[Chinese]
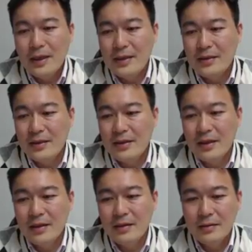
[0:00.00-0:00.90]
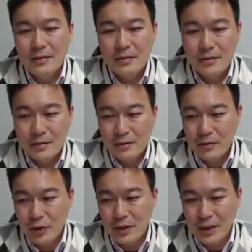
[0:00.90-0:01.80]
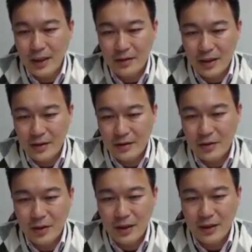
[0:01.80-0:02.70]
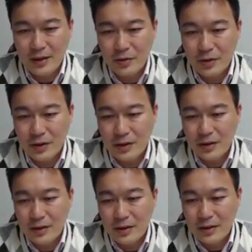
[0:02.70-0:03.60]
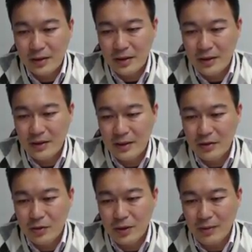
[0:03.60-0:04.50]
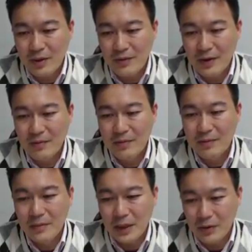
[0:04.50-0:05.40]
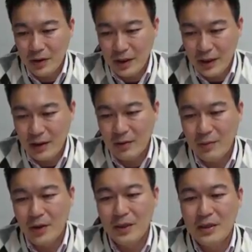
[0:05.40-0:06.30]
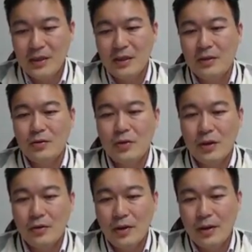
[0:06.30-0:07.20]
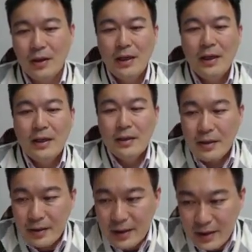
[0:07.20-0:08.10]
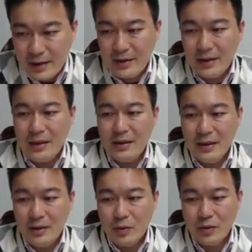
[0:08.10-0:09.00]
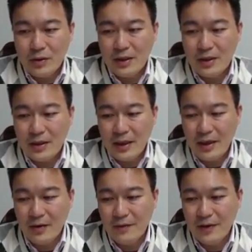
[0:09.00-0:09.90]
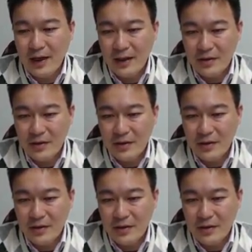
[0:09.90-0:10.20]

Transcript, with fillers: 但是呢，所以这条线就可以当做是是 e c 除以 r 平方等于零，好，没有偏心的一个状况。但是你你如果这个 k over r